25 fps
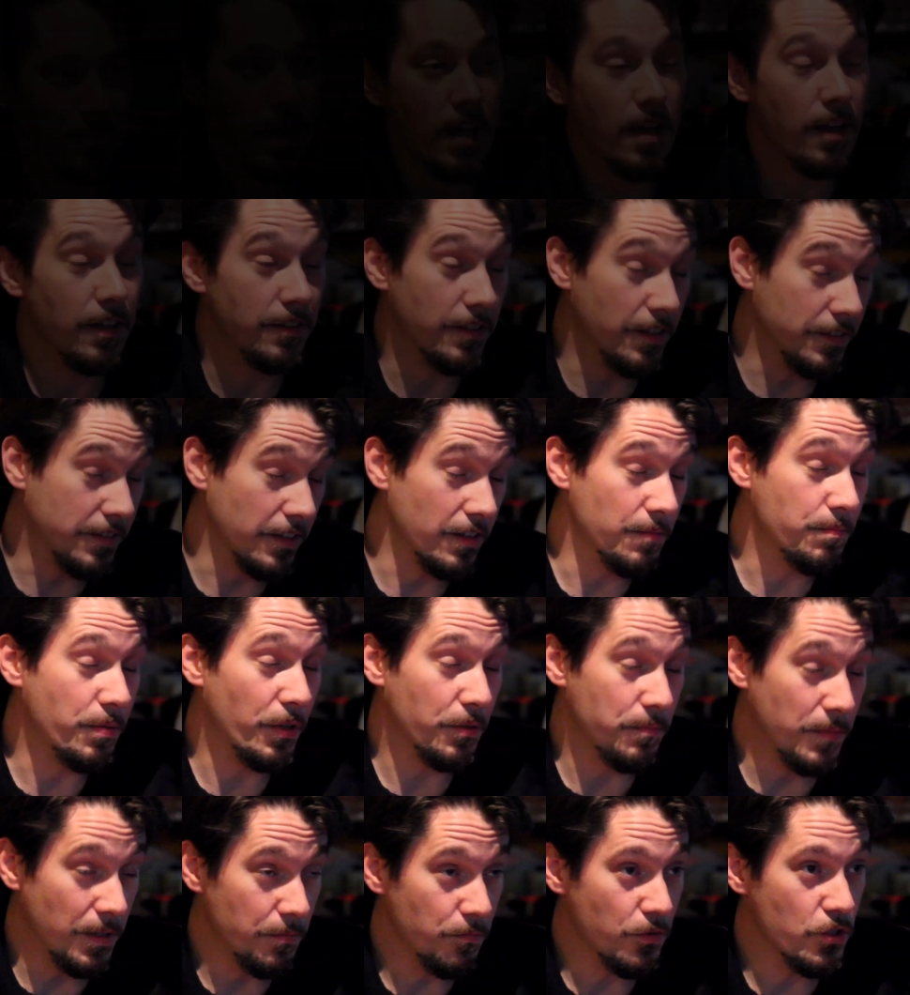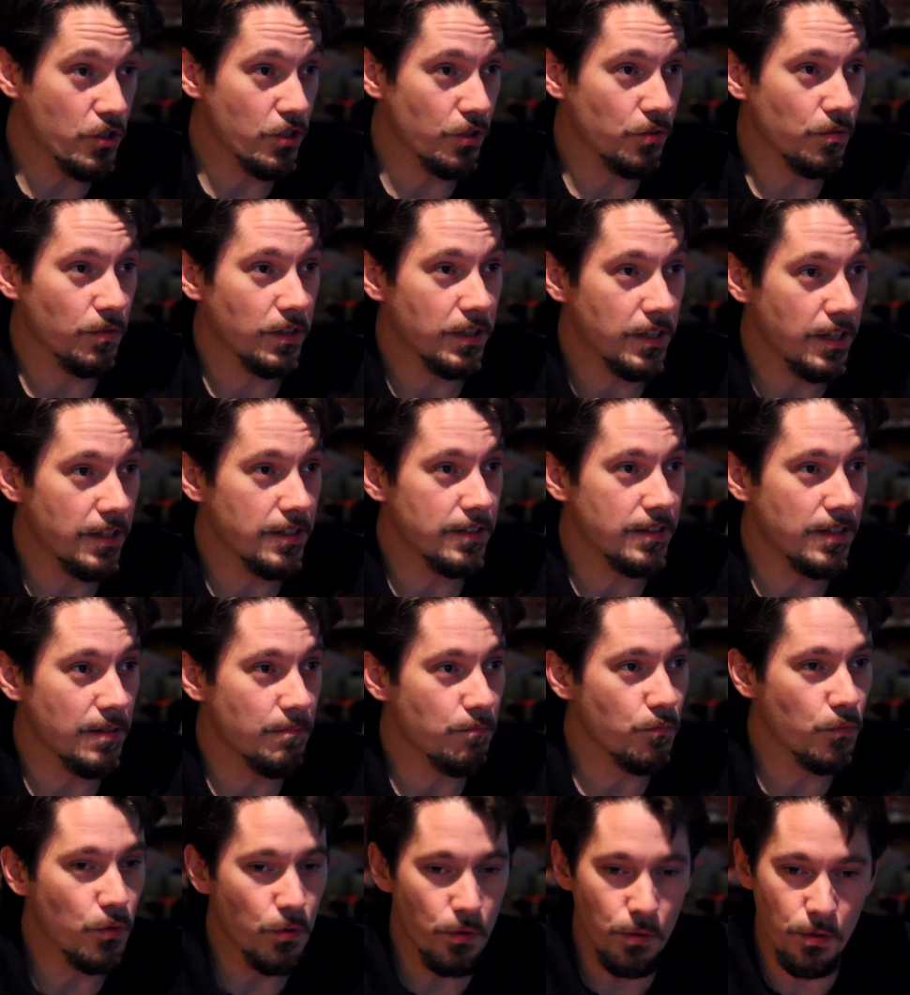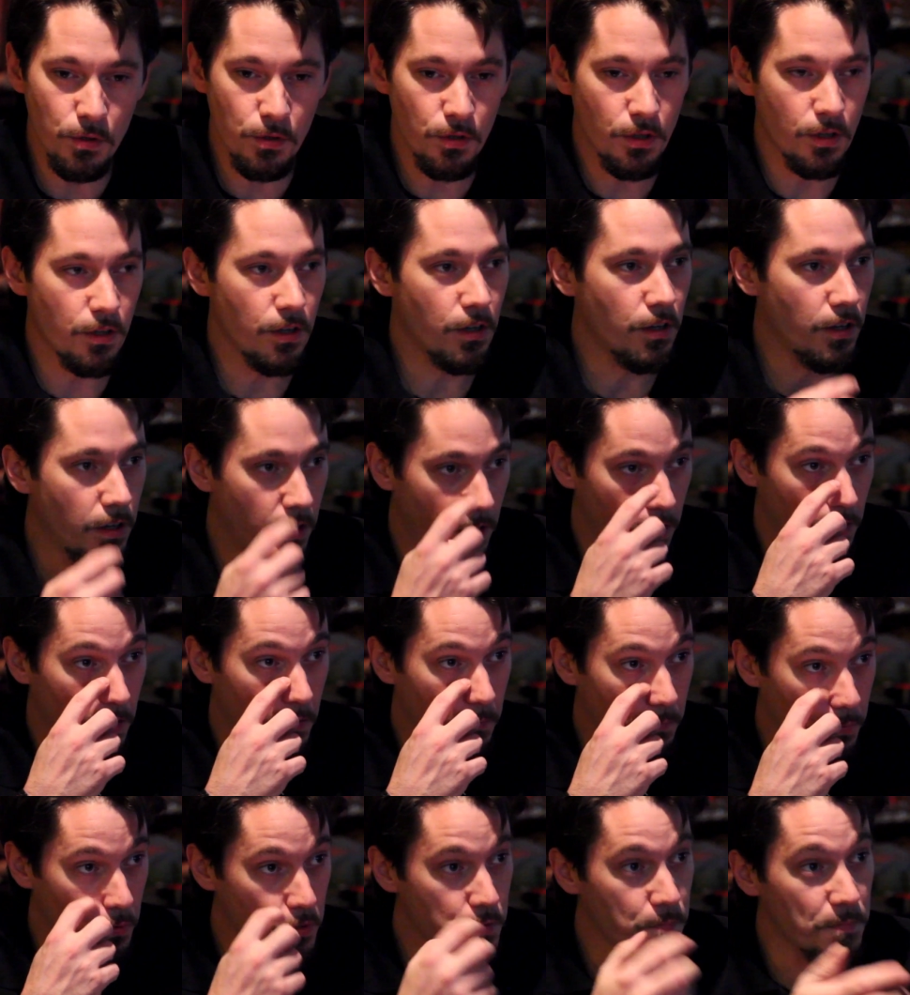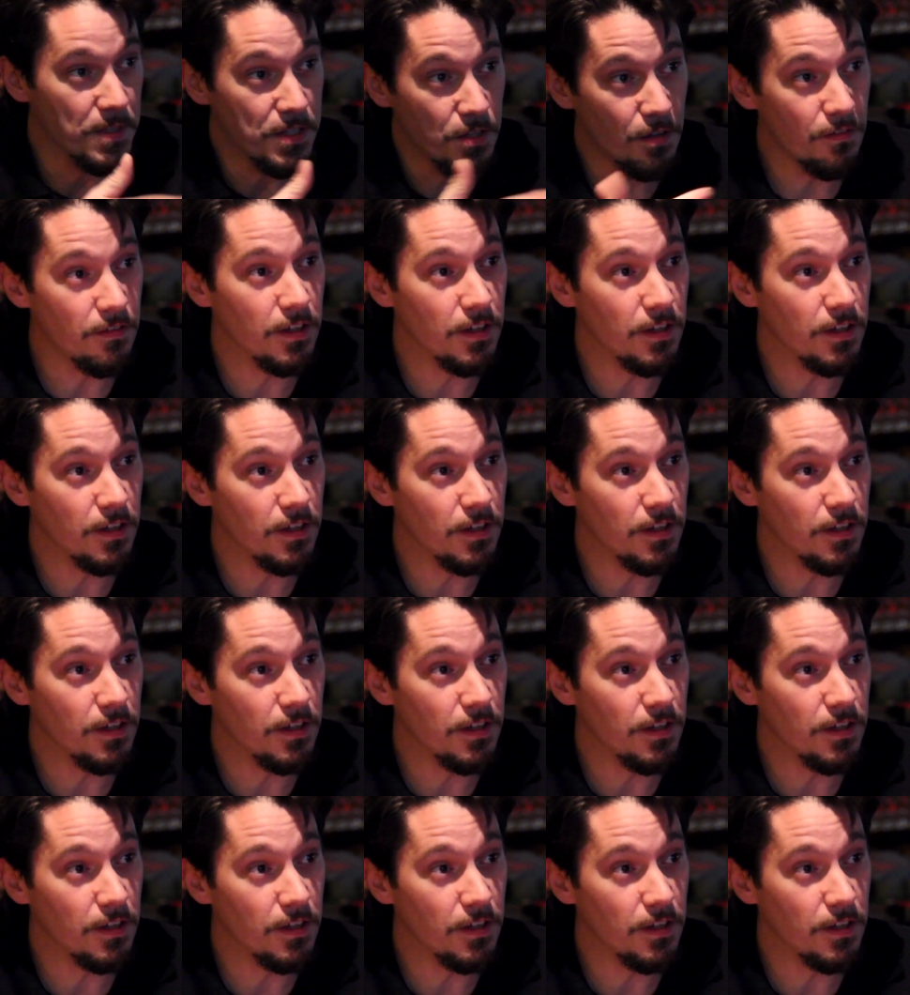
Et Nathalie Portman, moi, j'ai trouvé qu'elle était mieux, plus mise en